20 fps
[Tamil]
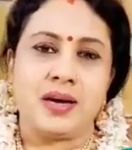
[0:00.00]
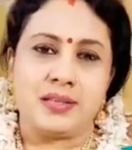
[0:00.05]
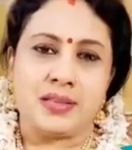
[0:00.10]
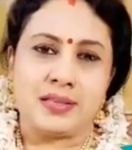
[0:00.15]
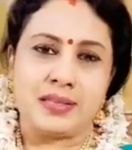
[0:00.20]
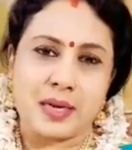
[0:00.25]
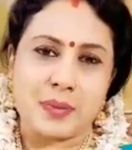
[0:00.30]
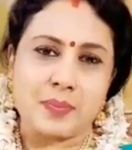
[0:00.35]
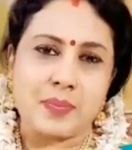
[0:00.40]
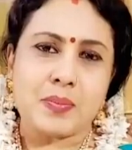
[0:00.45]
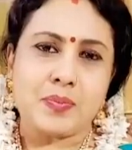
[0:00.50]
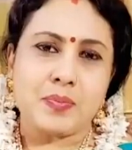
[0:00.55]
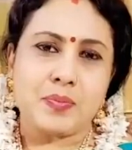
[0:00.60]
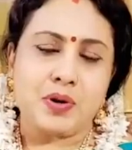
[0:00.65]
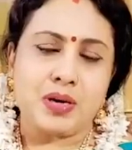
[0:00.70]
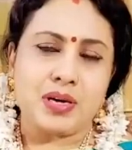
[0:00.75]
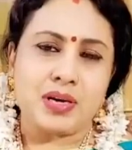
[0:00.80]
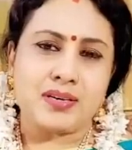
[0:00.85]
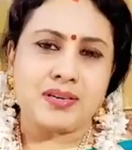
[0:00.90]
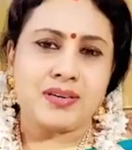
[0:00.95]
அந்த தர்பை
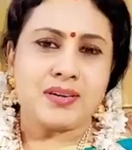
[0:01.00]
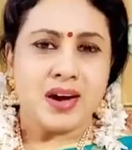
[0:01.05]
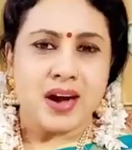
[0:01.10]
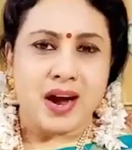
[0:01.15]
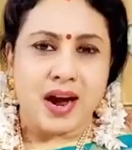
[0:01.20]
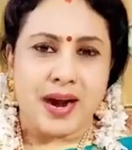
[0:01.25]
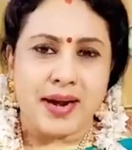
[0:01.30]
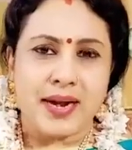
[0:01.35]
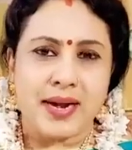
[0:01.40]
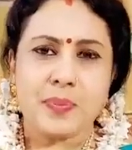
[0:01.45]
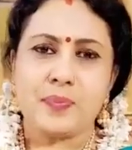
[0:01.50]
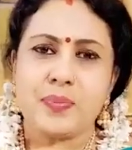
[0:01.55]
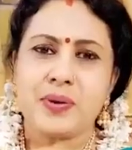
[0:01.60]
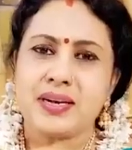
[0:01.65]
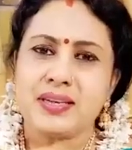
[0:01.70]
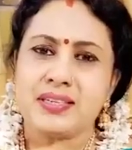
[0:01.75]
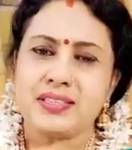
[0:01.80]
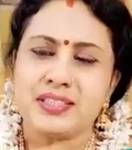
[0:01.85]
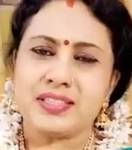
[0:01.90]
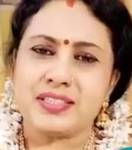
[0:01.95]
புல்லுக்கு
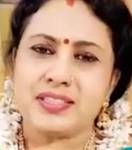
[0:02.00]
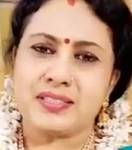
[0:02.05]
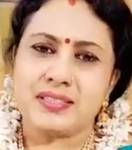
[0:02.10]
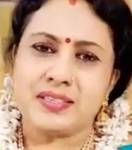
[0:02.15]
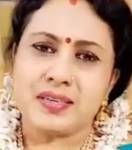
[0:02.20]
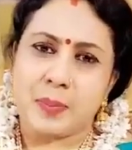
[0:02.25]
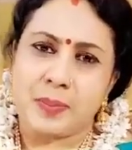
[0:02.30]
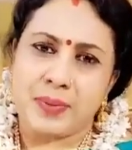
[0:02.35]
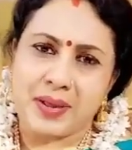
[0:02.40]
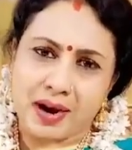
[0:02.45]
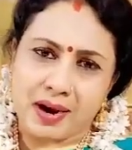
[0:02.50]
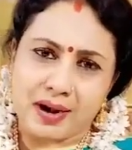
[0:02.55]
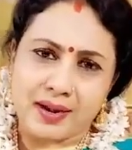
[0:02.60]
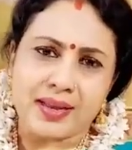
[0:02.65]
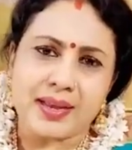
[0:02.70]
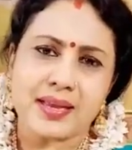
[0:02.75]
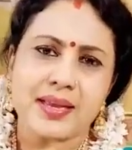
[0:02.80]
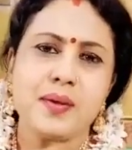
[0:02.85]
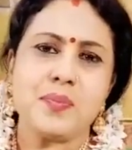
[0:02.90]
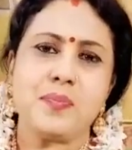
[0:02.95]
அடிப்பணிஞ்சு அப்படியே
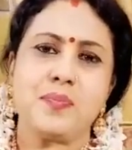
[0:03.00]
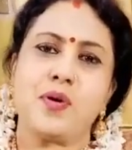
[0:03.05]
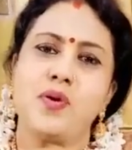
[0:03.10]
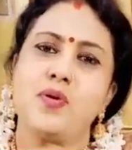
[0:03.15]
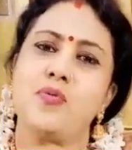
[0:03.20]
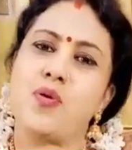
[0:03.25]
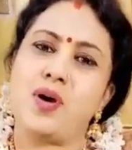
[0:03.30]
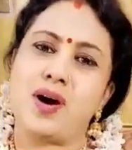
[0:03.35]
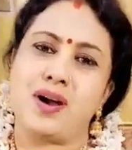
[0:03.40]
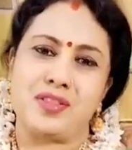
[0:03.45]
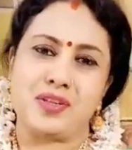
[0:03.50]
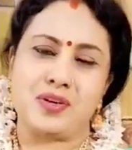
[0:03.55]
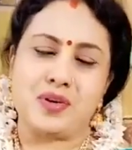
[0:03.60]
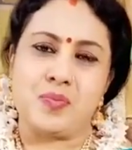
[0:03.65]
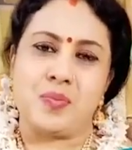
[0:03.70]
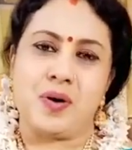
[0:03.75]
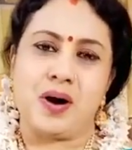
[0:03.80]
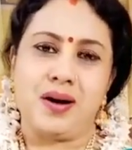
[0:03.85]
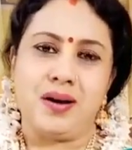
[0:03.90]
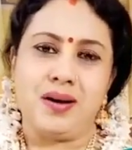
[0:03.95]
அடங்கி போய்
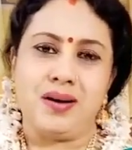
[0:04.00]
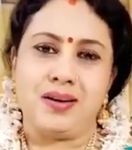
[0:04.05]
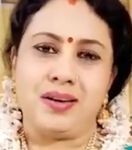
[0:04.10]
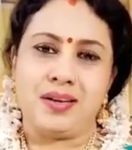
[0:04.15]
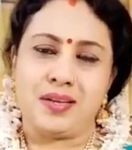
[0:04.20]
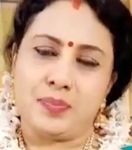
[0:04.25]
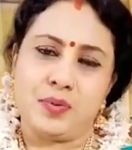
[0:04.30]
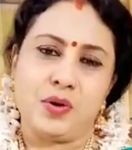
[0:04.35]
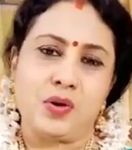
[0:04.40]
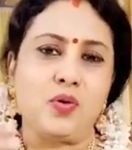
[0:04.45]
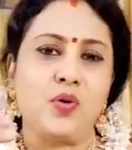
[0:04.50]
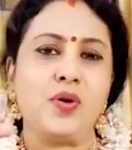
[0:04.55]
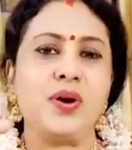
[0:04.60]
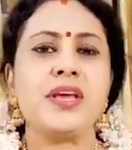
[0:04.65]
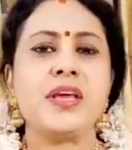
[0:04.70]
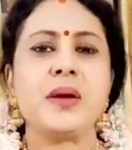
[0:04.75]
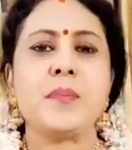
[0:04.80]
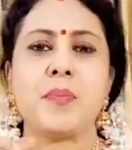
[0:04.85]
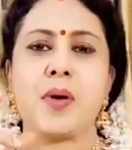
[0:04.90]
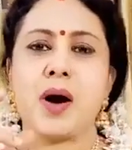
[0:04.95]
உட்காந்துக்குமா இப்போ
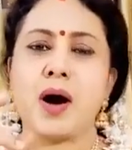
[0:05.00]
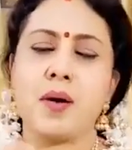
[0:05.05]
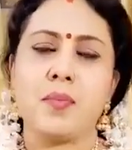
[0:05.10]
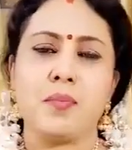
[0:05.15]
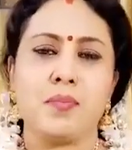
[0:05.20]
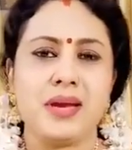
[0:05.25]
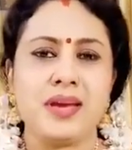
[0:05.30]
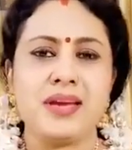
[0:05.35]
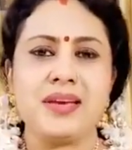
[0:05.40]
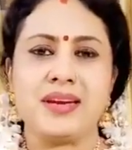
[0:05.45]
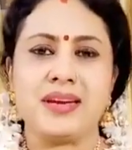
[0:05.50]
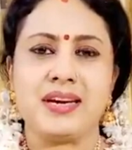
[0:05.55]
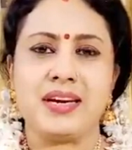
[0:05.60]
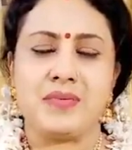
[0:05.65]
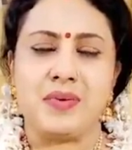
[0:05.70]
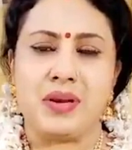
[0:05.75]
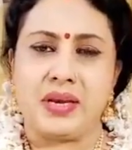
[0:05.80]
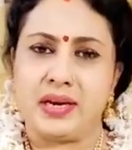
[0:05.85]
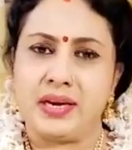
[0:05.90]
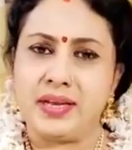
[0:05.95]
கொடிய பாம்பே
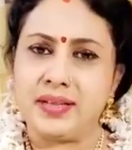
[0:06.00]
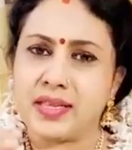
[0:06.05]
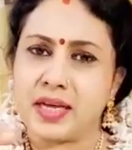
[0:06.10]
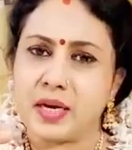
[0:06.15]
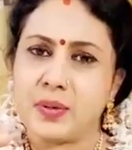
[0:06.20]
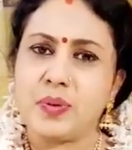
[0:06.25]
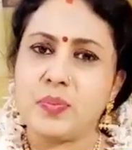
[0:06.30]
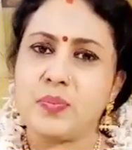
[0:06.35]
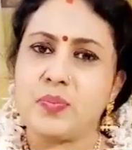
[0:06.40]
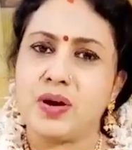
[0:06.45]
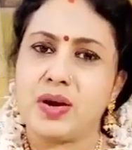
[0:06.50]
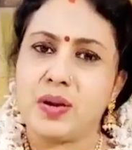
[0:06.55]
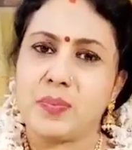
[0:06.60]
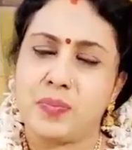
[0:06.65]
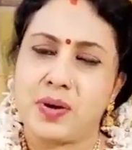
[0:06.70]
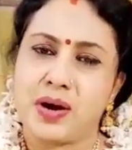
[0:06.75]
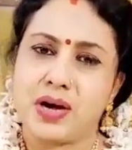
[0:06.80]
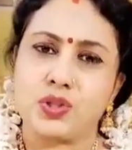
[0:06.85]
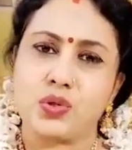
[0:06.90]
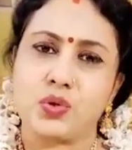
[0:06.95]
இருக்குன்னு வைங்களேன் புல்ல
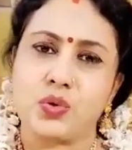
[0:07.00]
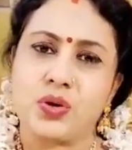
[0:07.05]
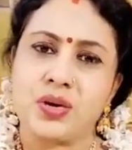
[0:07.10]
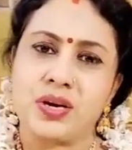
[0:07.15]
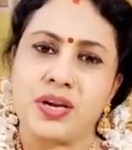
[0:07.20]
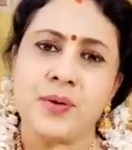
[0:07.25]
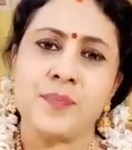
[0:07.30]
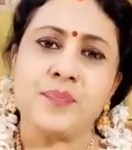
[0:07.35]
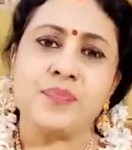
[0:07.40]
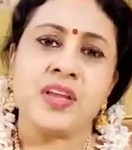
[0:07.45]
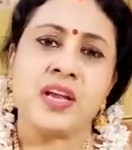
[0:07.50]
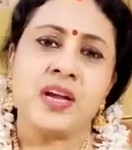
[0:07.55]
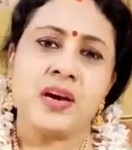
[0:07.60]
பார்த்தோன்னே